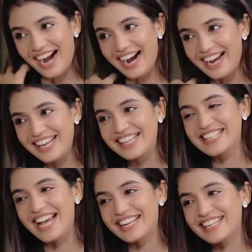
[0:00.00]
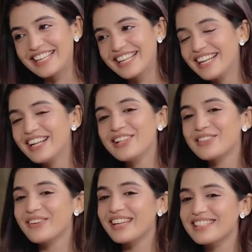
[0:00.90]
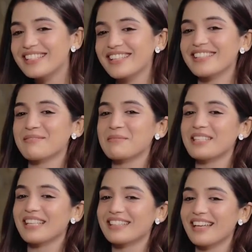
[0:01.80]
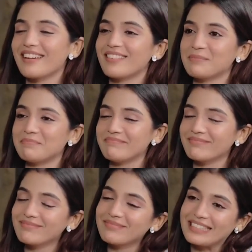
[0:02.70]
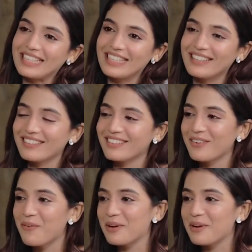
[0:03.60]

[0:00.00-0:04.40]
वाला है तो मतलब लेके जा रहा है तो, ये तो। चीज मुझे लगता है नहीं तो अब ये